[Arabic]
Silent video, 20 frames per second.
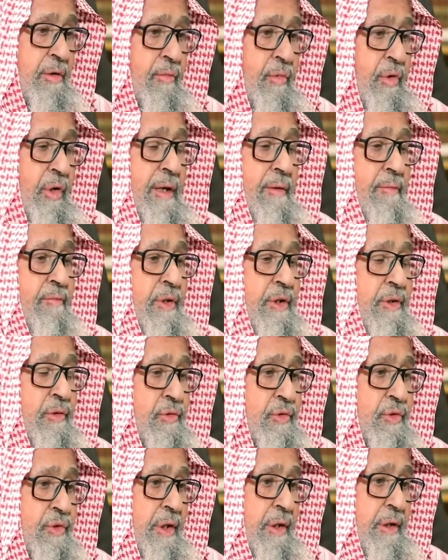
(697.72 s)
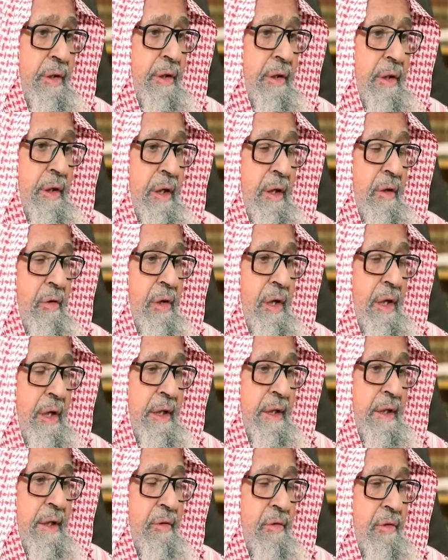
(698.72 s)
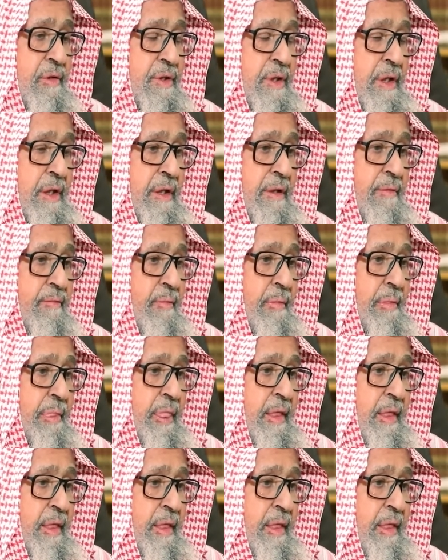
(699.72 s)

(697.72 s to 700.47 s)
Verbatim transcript: محمد صلى الله عليه وسلم